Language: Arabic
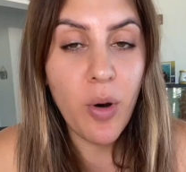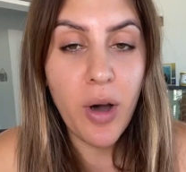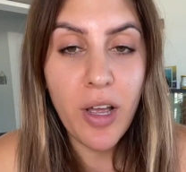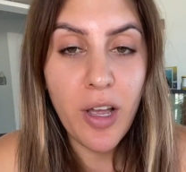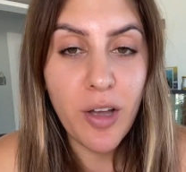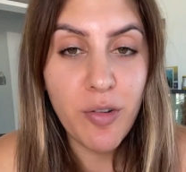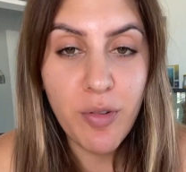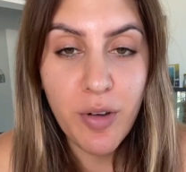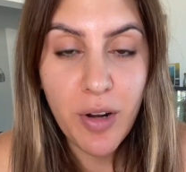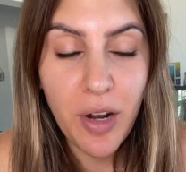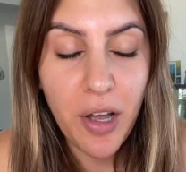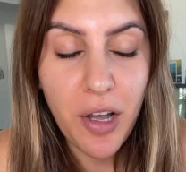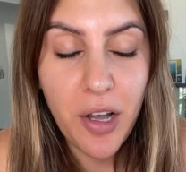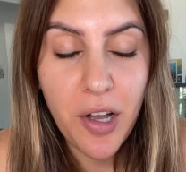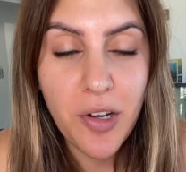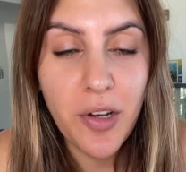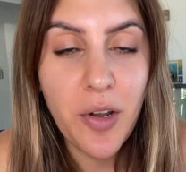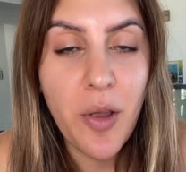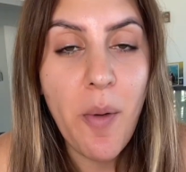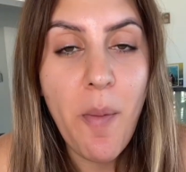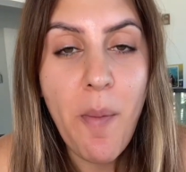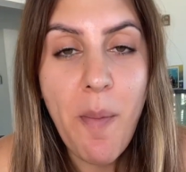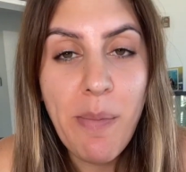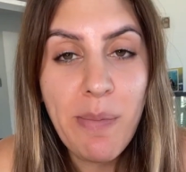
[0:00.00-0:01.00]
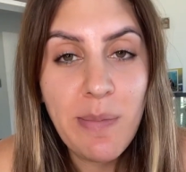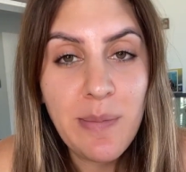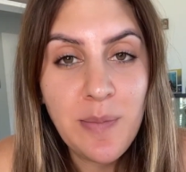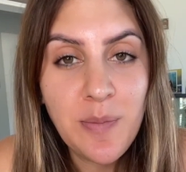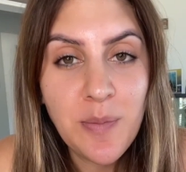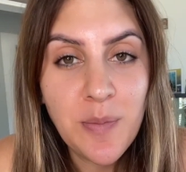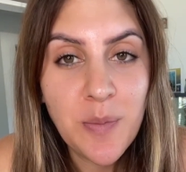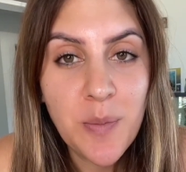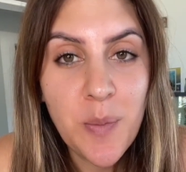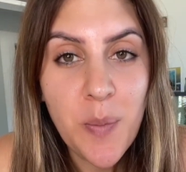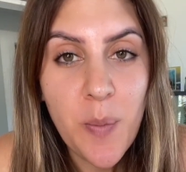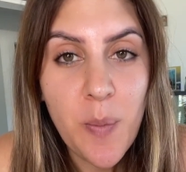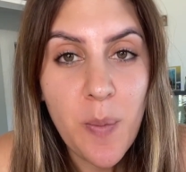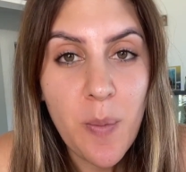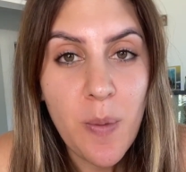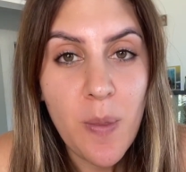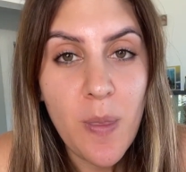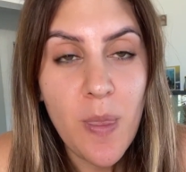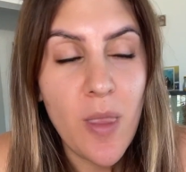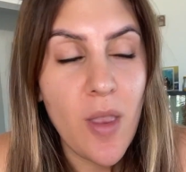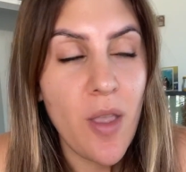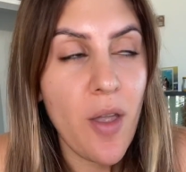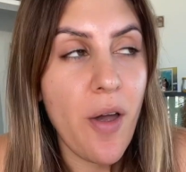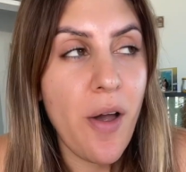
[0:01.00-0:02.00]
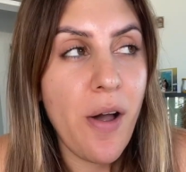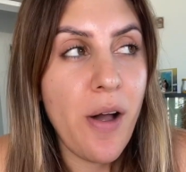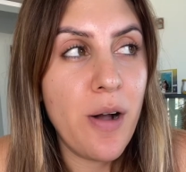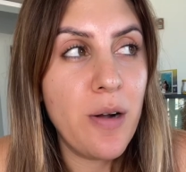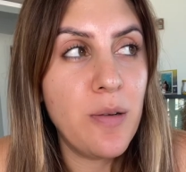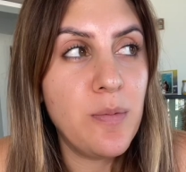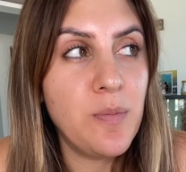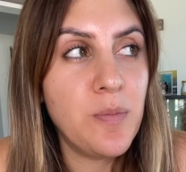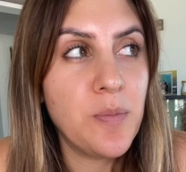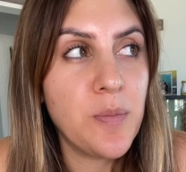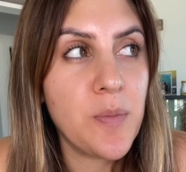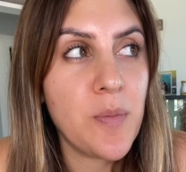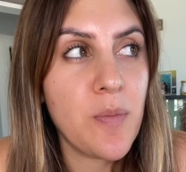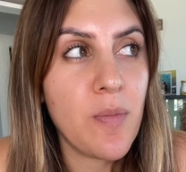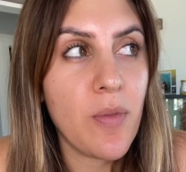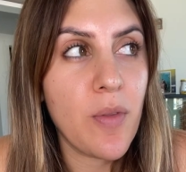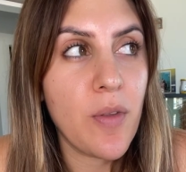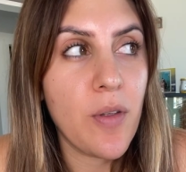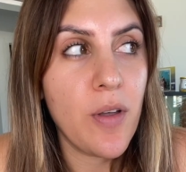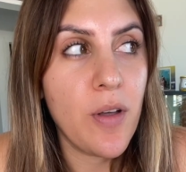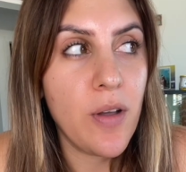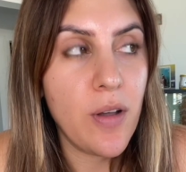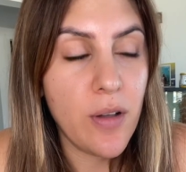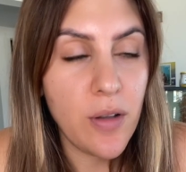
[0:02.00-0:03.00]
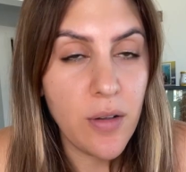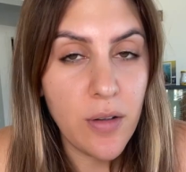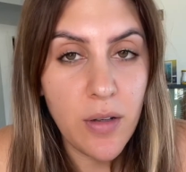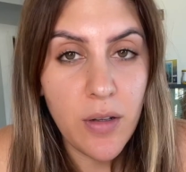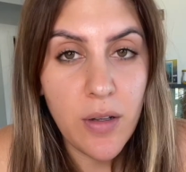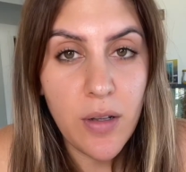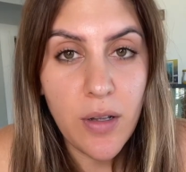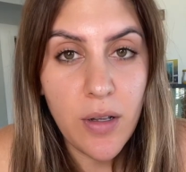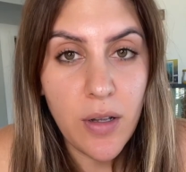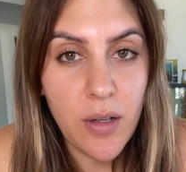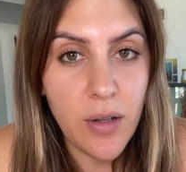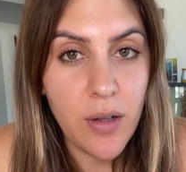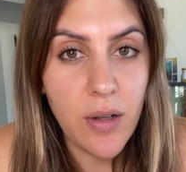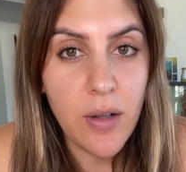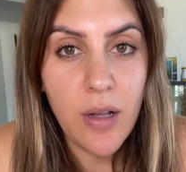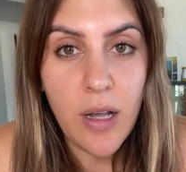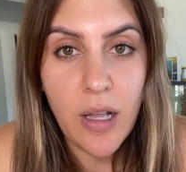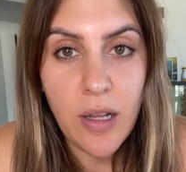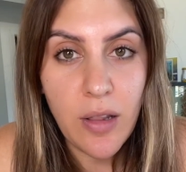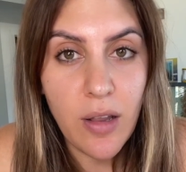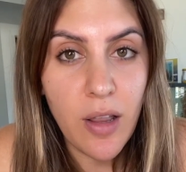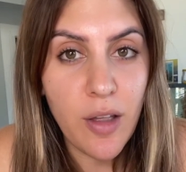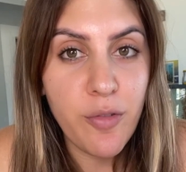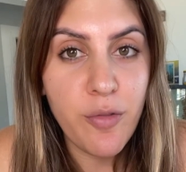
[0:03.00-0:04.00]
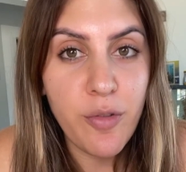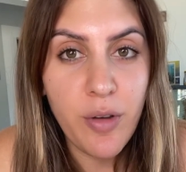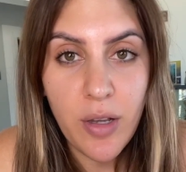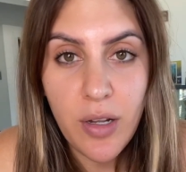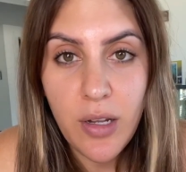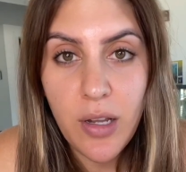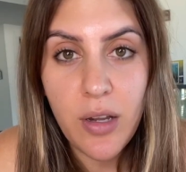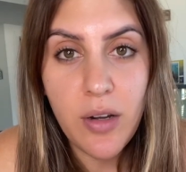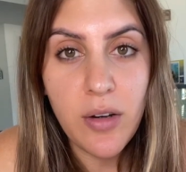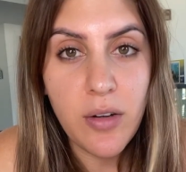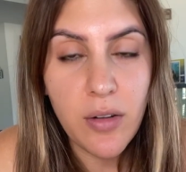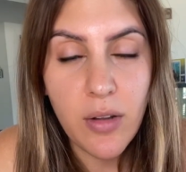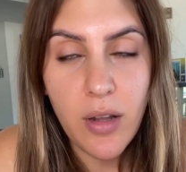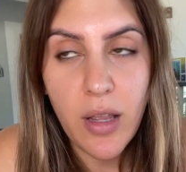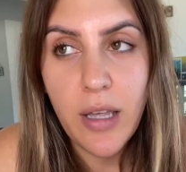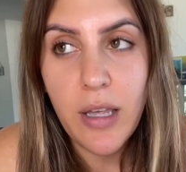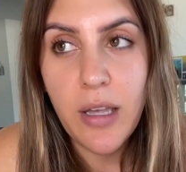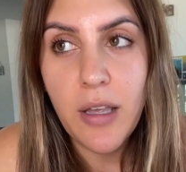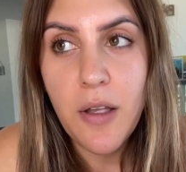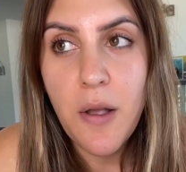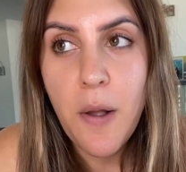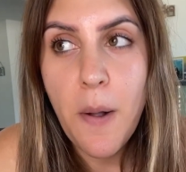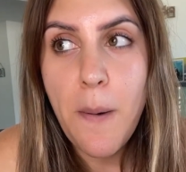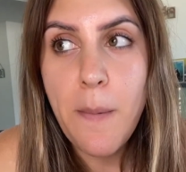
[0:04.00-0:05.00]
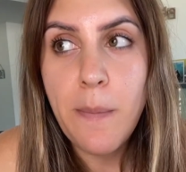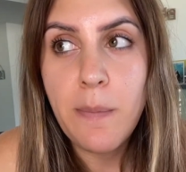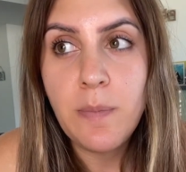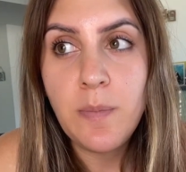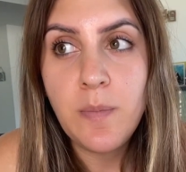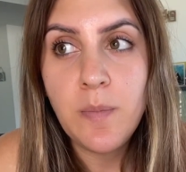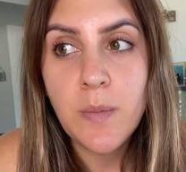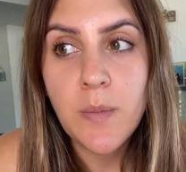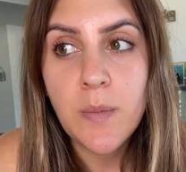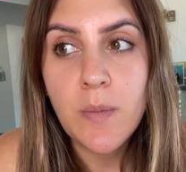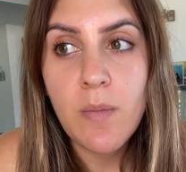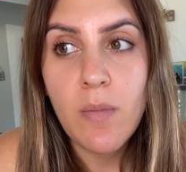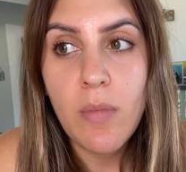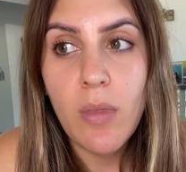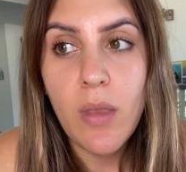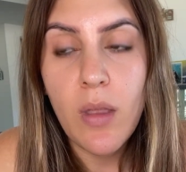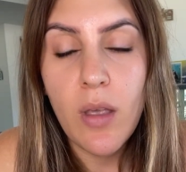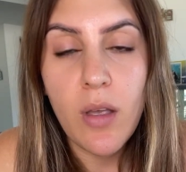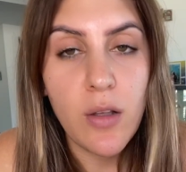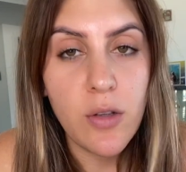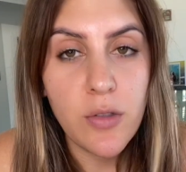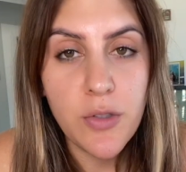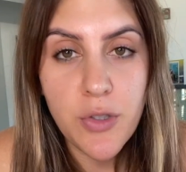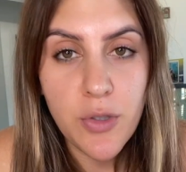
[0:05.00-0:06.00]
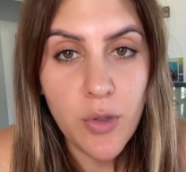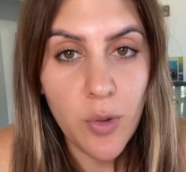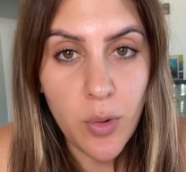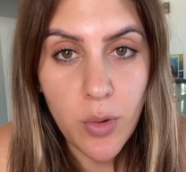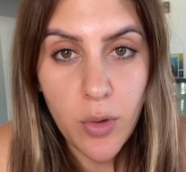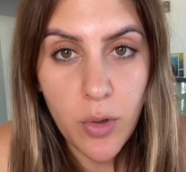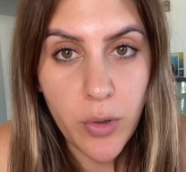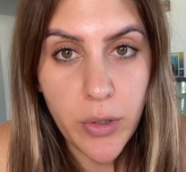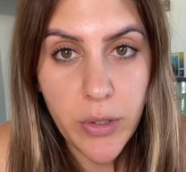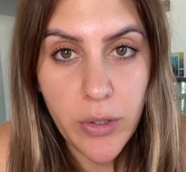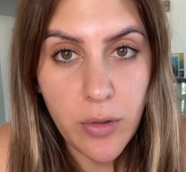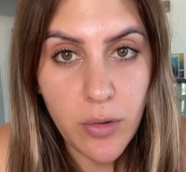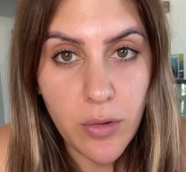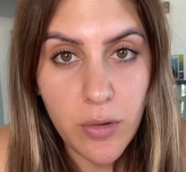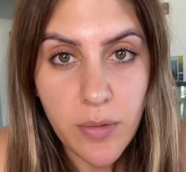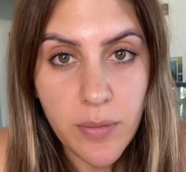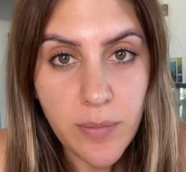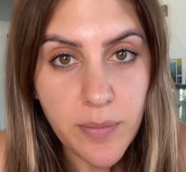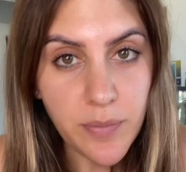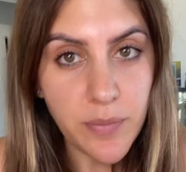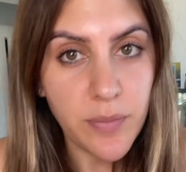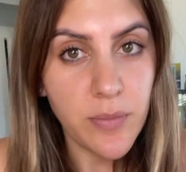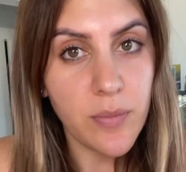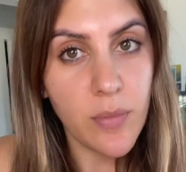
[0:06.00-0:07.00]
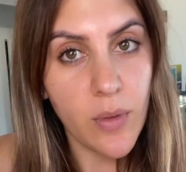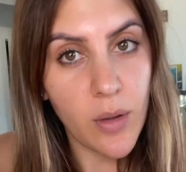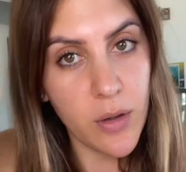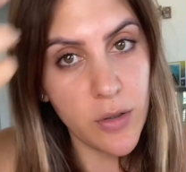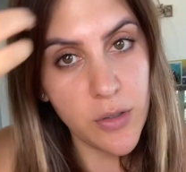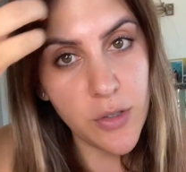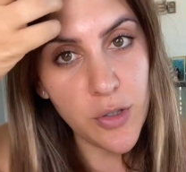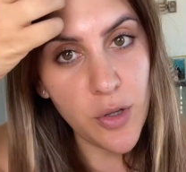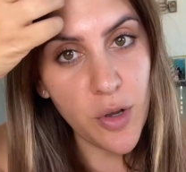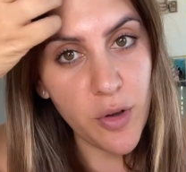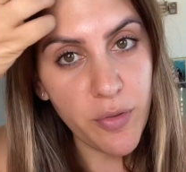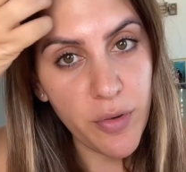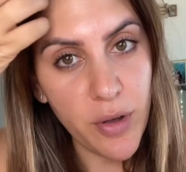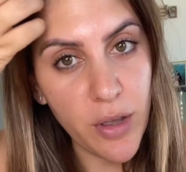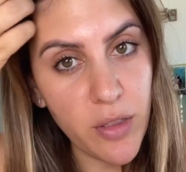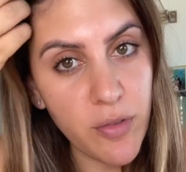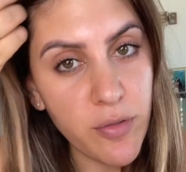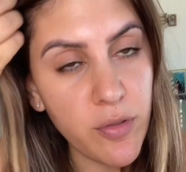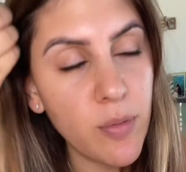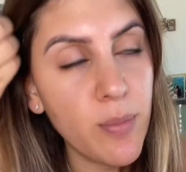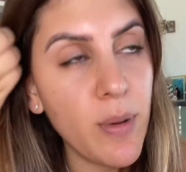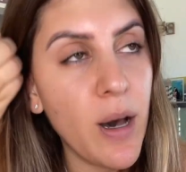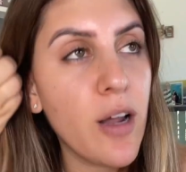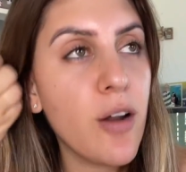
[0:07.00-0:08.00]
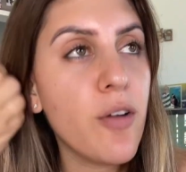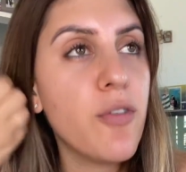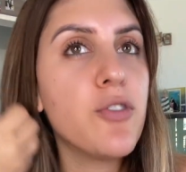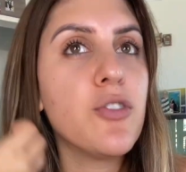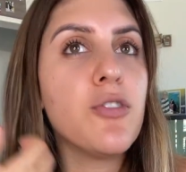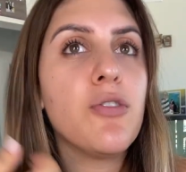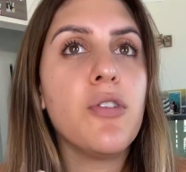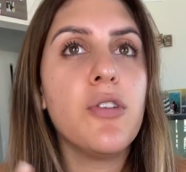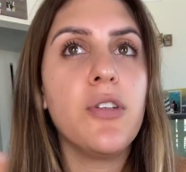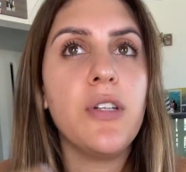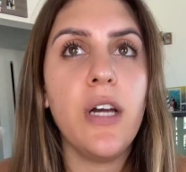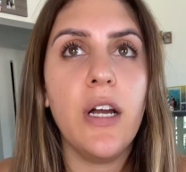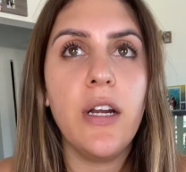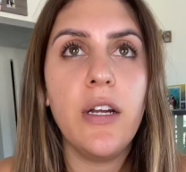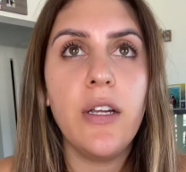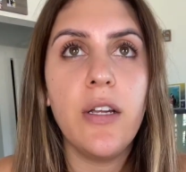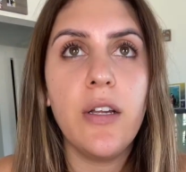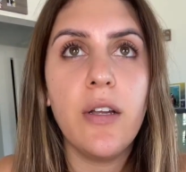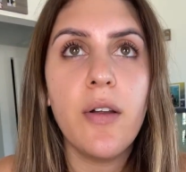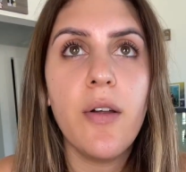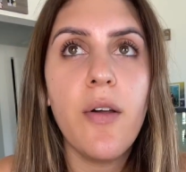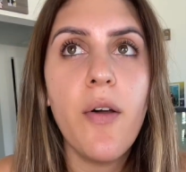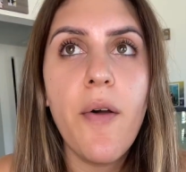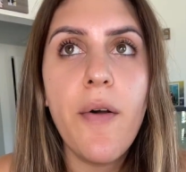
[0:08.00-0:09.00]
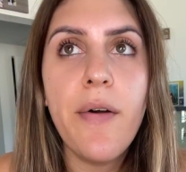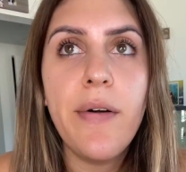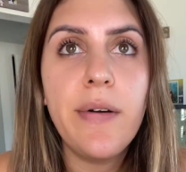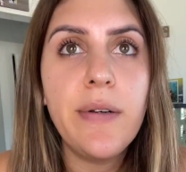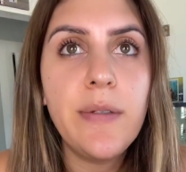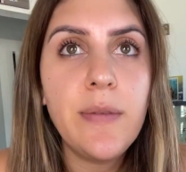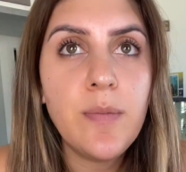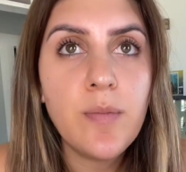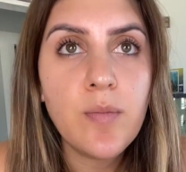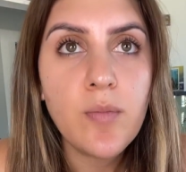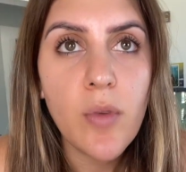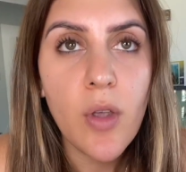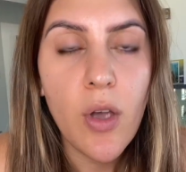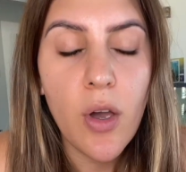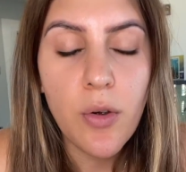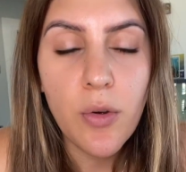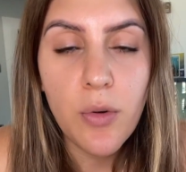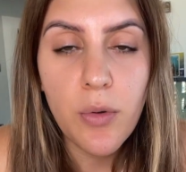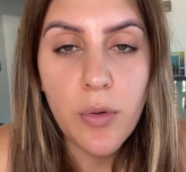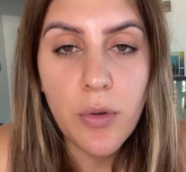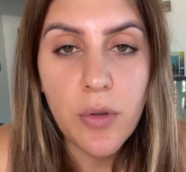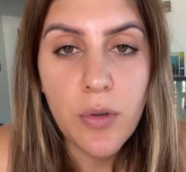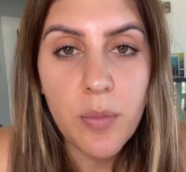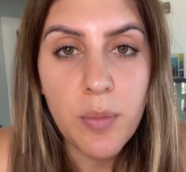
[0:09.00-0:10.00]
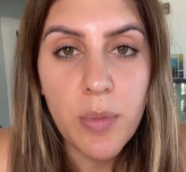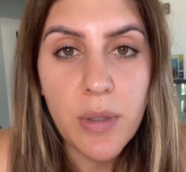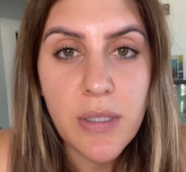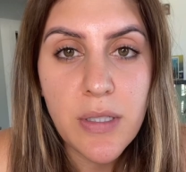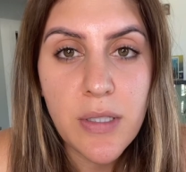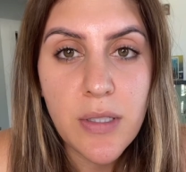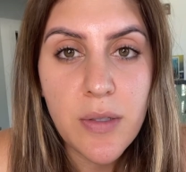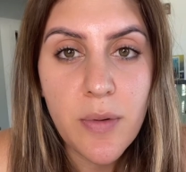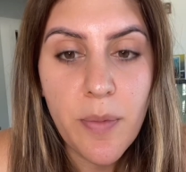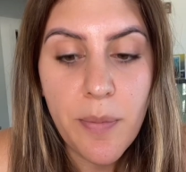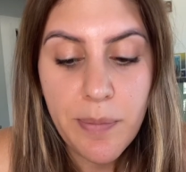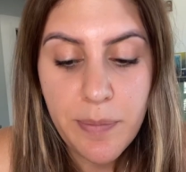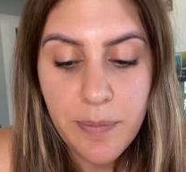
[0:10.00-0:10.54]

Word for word: وأنا فرحانة um, الله فعلا like so loyal سو so faithful ما اعرف شلون يعني اقول بس